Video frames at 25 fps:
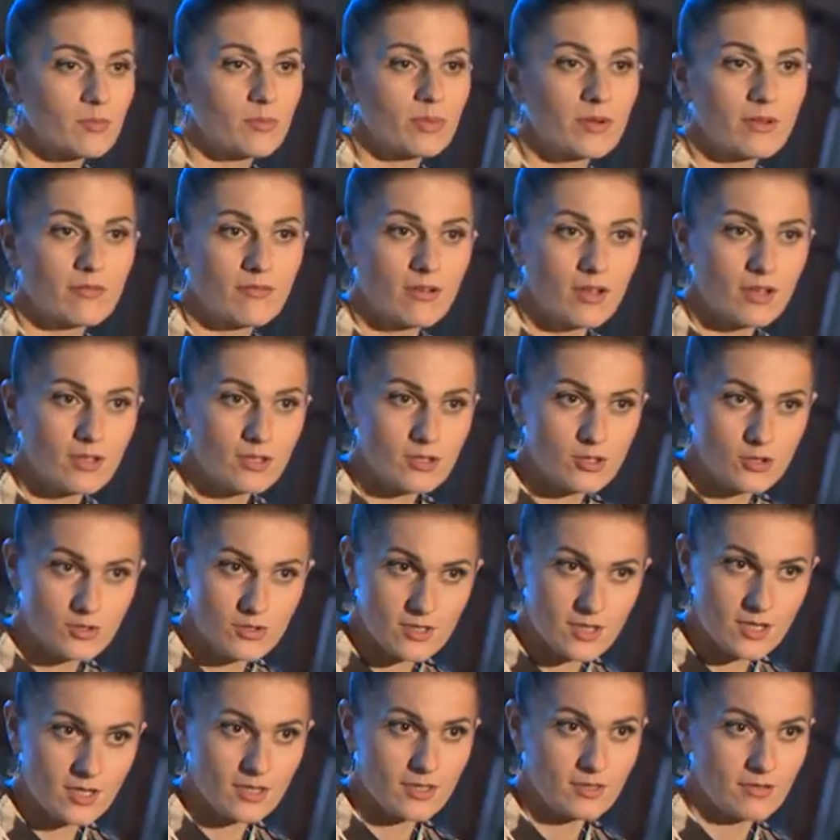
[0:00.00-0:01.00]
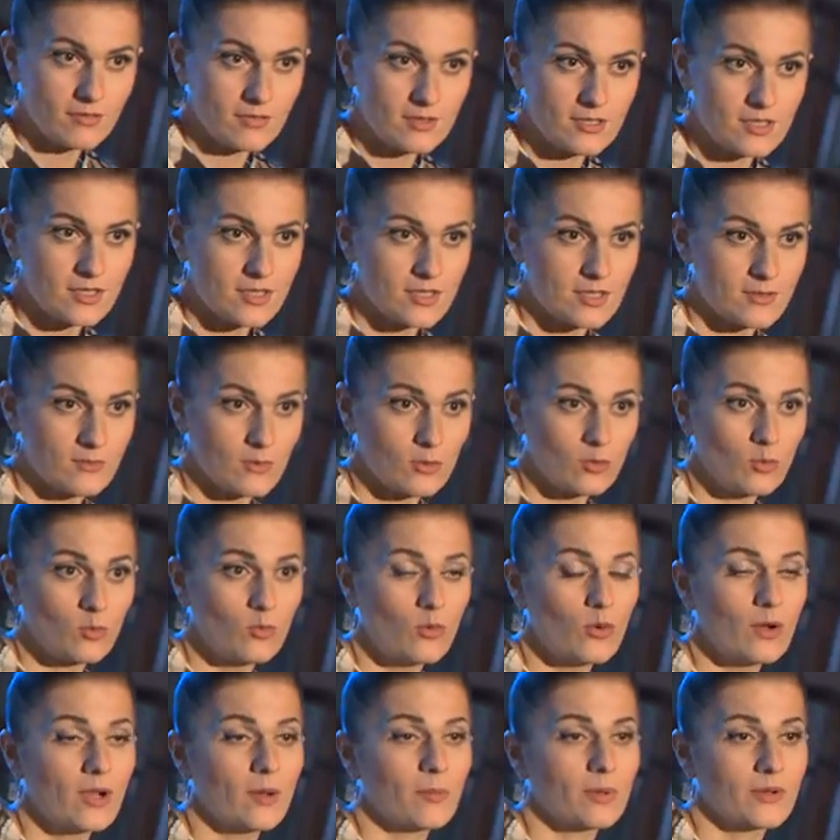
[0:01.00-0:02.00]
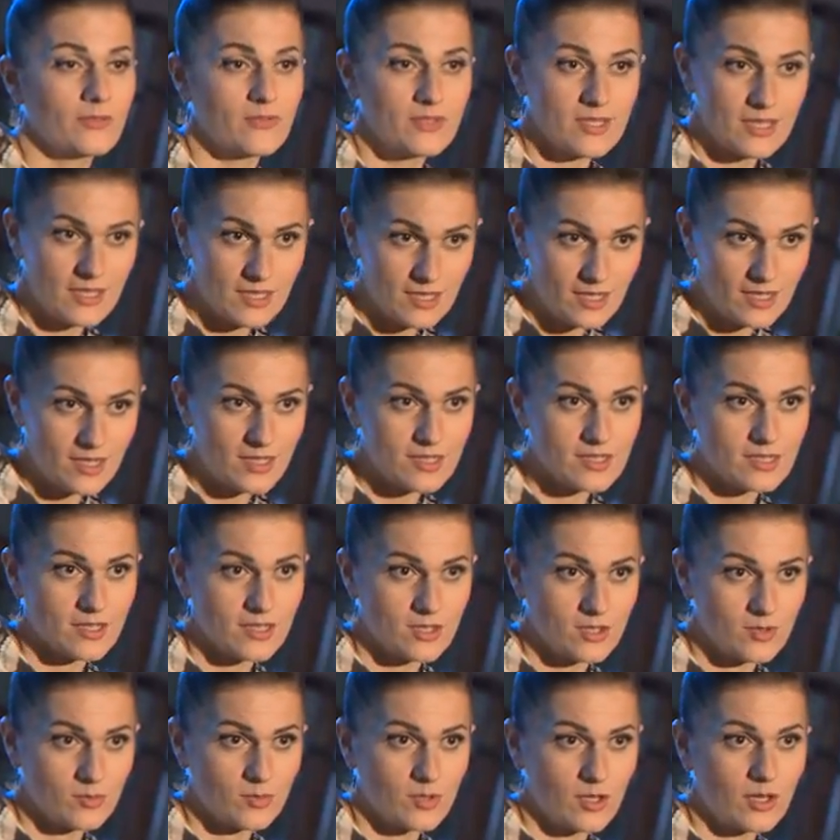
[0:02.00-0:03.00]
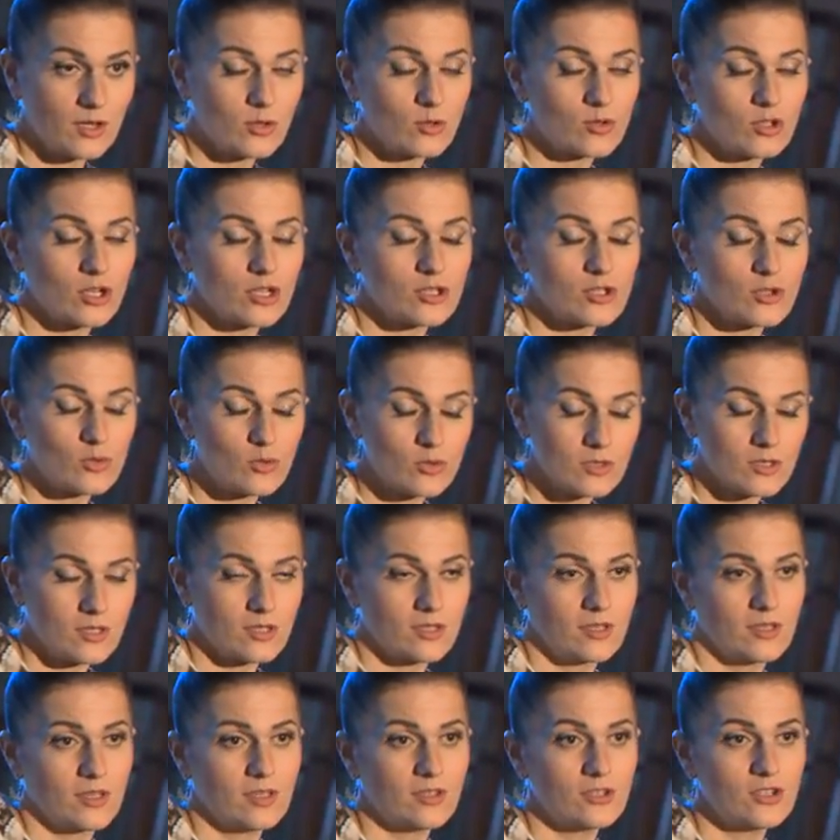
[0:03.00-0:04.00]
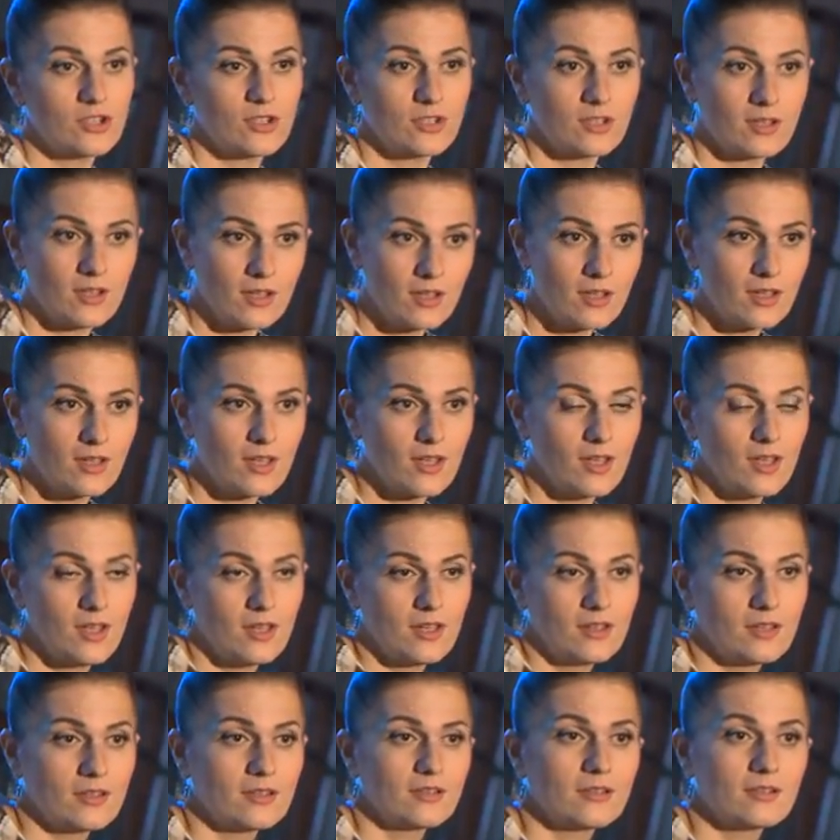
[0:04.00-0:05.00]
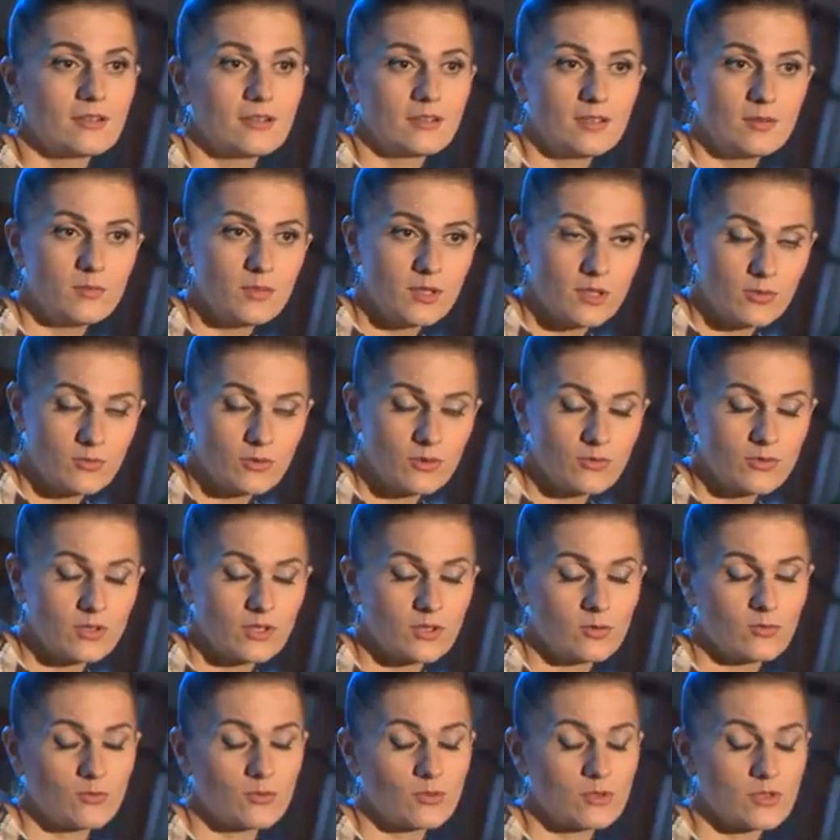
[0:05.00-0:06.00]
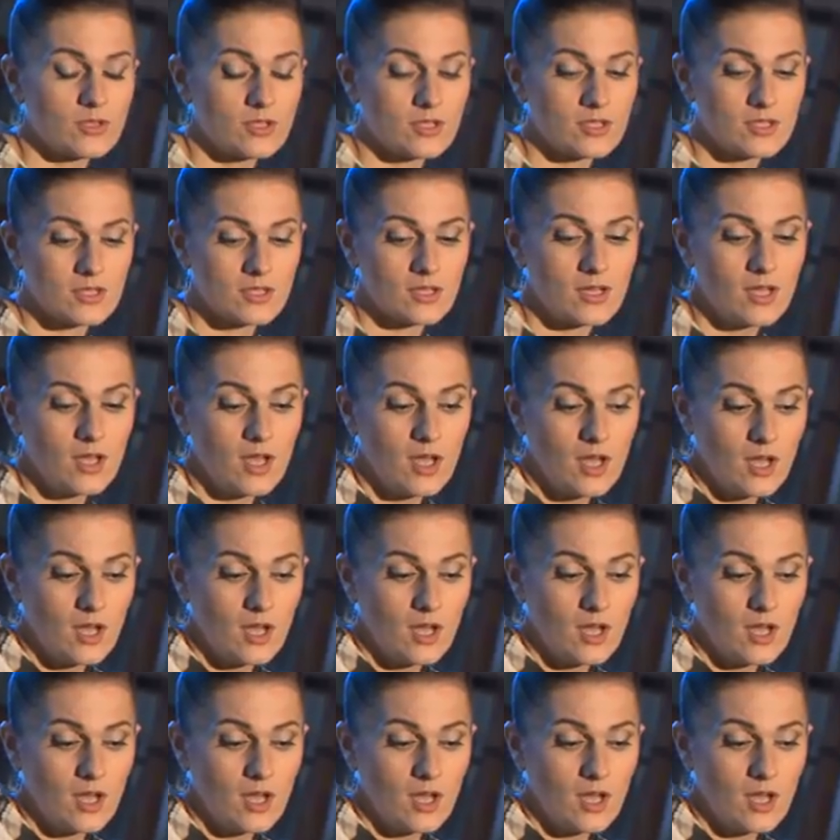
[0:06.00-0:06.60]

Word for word: проявляла еще с раннего детства, но ну, более профессионально, скажем, да, уже осознанно. Я начала э, именно вот в этом возрасте.